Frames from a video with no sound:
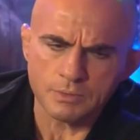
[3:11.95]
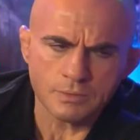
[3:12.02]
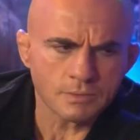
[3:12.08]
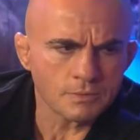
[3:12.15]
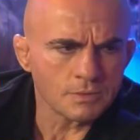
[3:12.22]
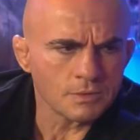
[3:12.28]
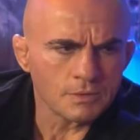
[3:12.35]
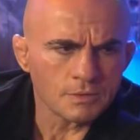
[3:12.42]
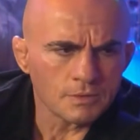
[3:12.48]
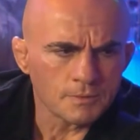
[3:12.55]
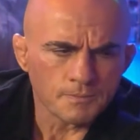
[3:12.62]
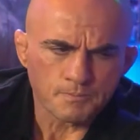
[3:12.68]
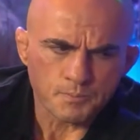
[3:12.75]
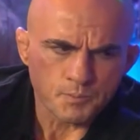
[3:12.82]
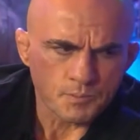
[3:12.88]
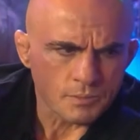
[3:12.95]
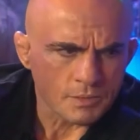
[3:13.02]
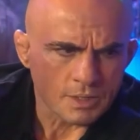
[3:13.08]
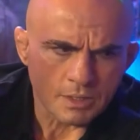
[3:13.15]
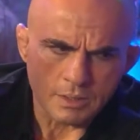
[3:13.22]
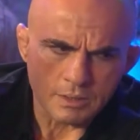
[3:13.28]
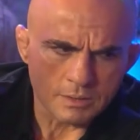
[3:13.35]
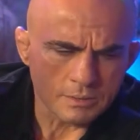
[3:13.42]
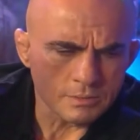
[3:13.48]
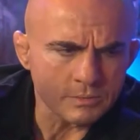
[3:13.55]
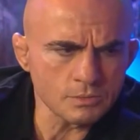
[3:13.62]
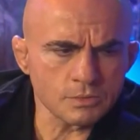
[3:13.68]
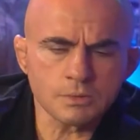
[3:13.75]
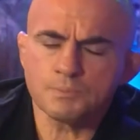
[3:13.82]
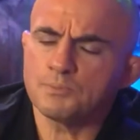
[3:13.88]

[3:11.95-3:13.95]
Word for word: o cara cara gostou de você.